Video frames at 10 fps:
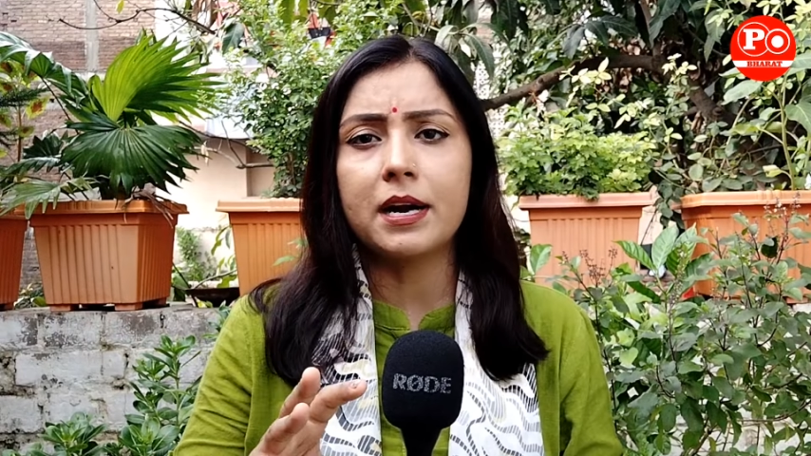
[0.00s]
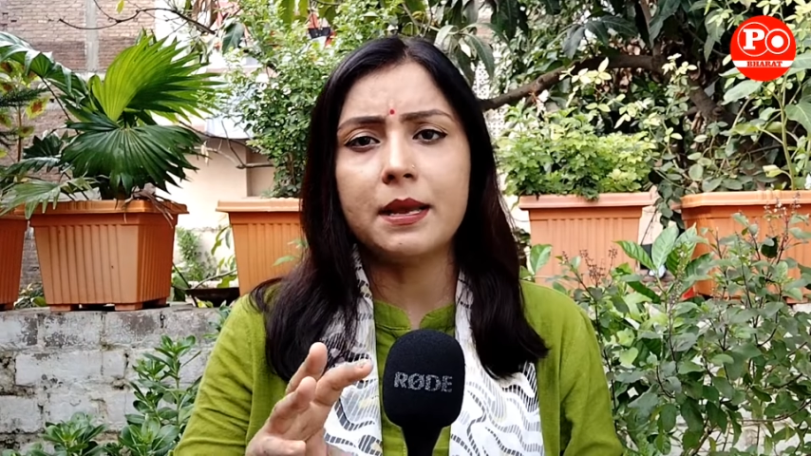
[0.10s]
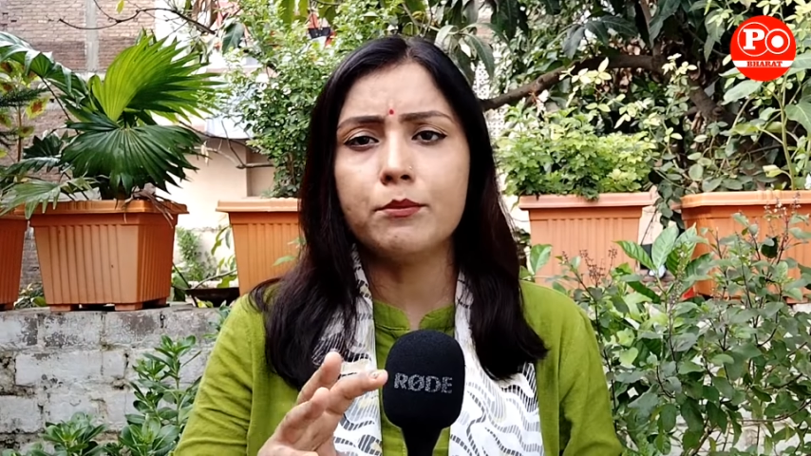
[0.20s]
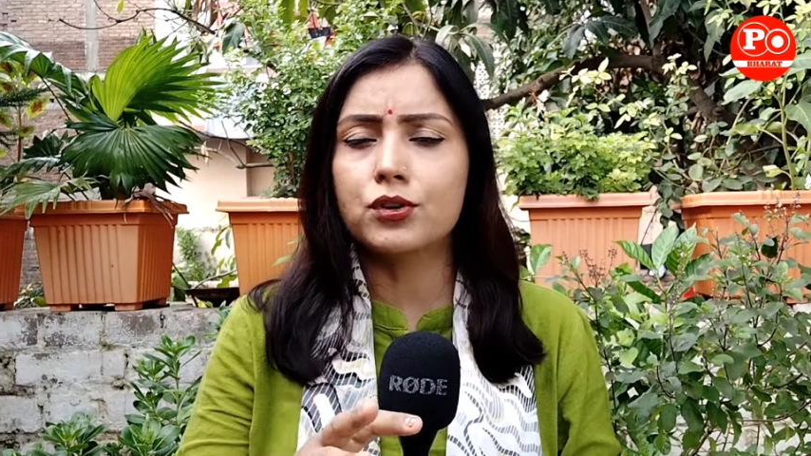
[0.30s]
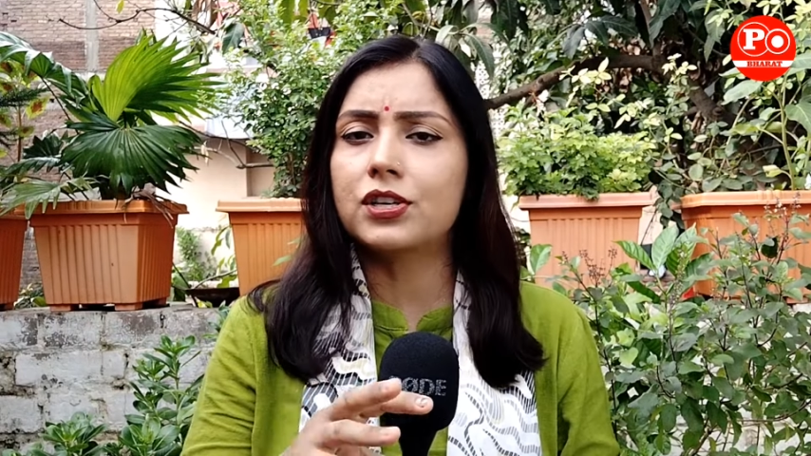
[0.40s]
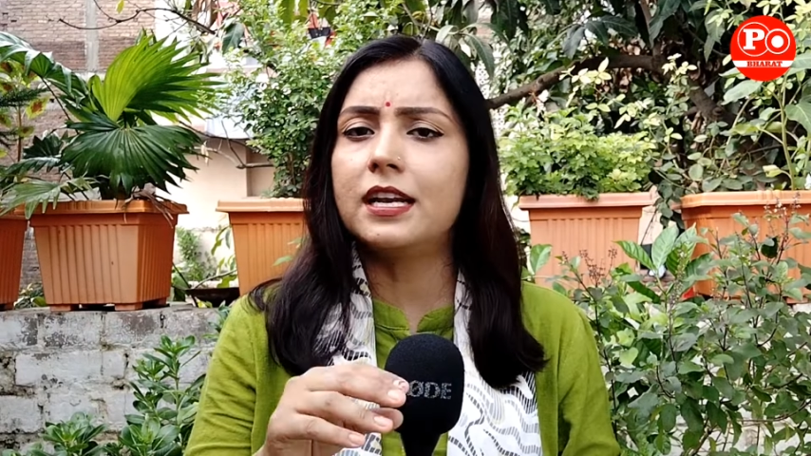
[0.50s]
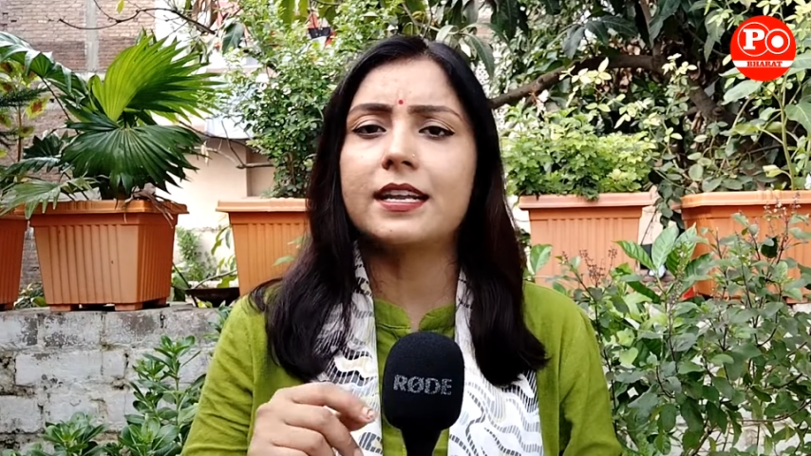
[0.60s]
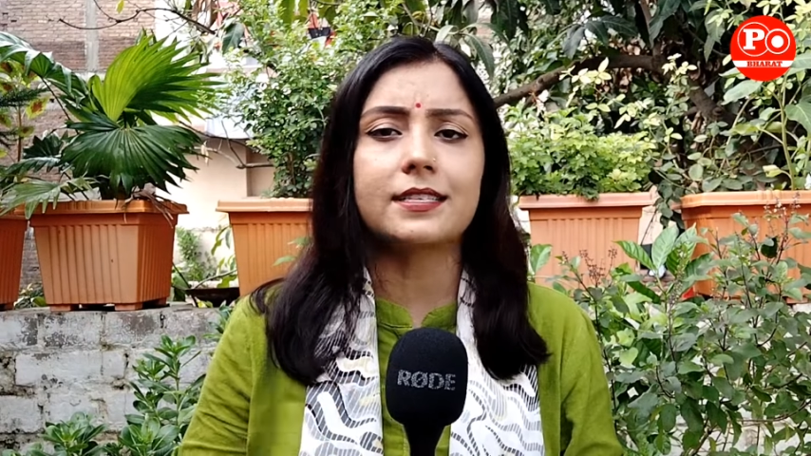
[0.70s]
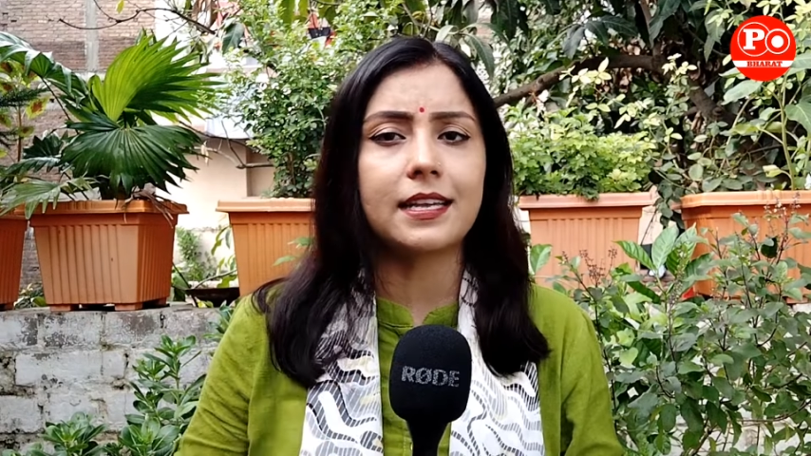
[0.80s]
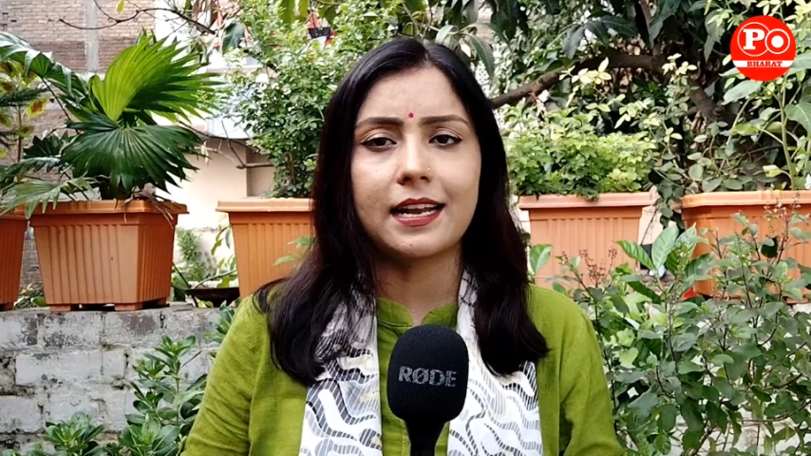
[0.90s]
बड़ी
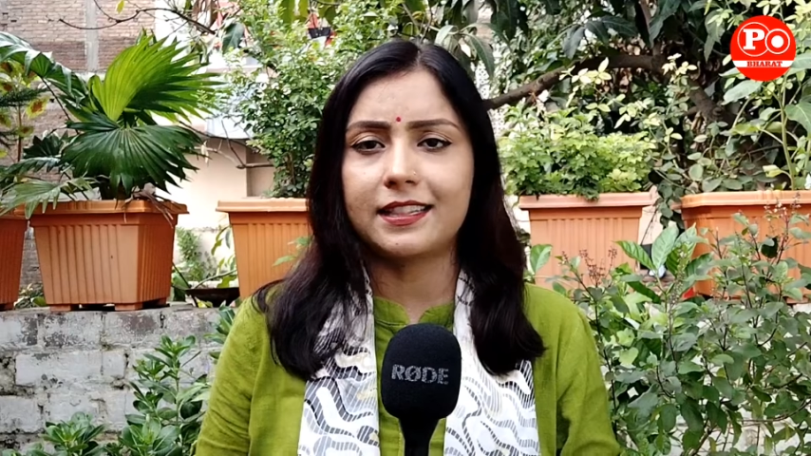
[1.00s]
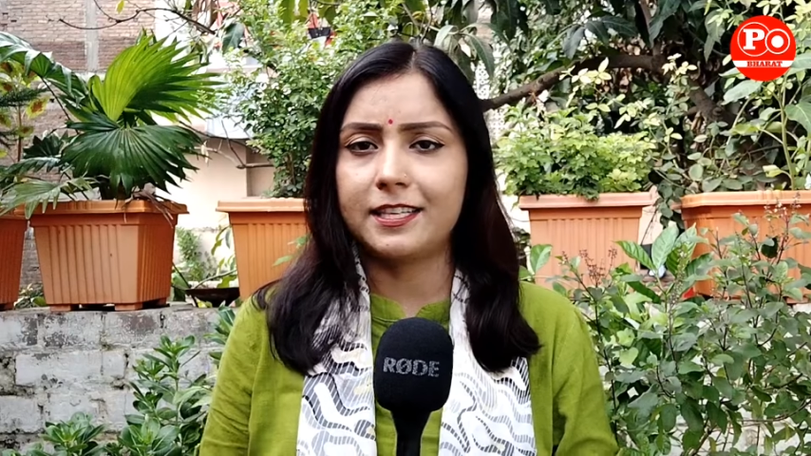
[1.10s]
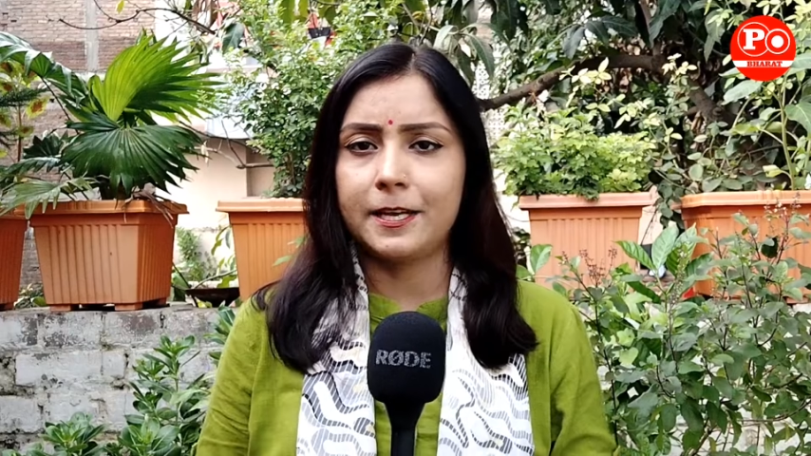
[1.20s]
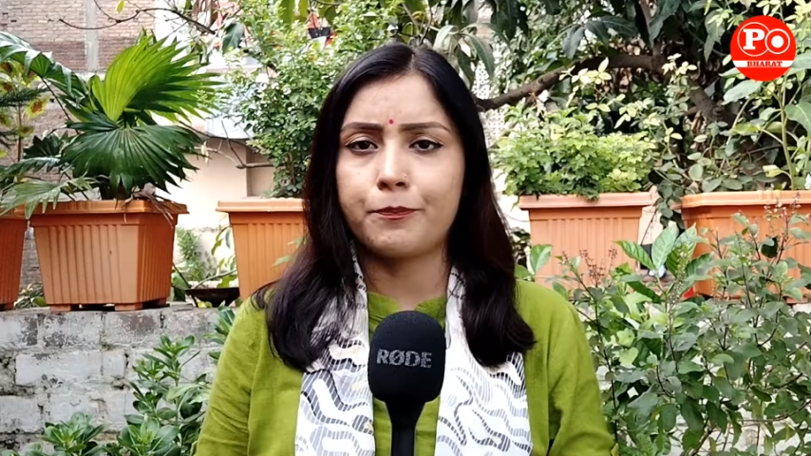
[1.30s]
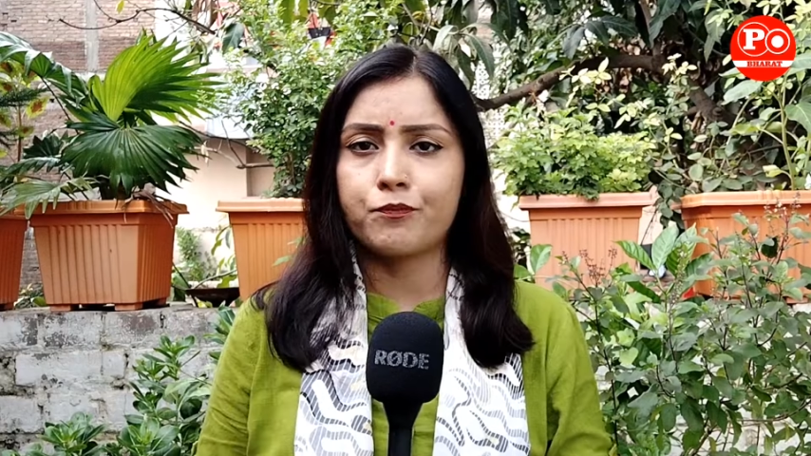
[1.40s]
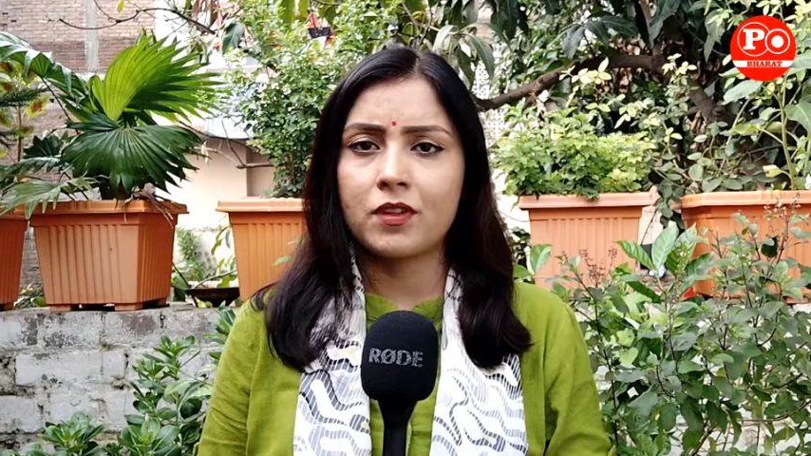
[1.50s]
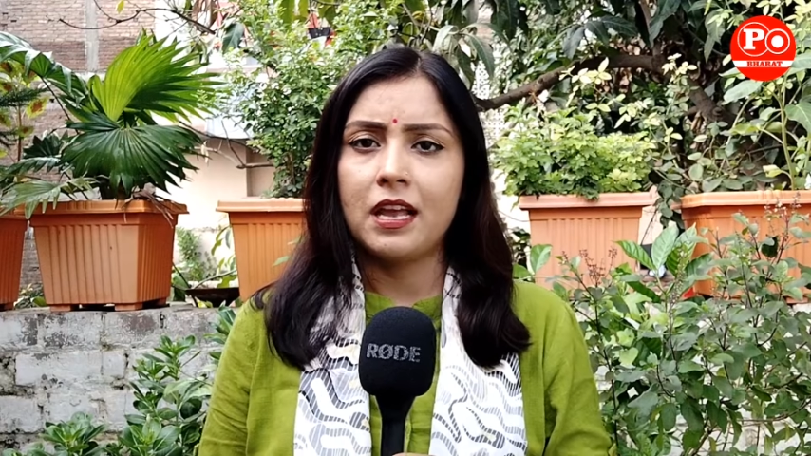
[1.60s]
मुश्किल नजर आती हैं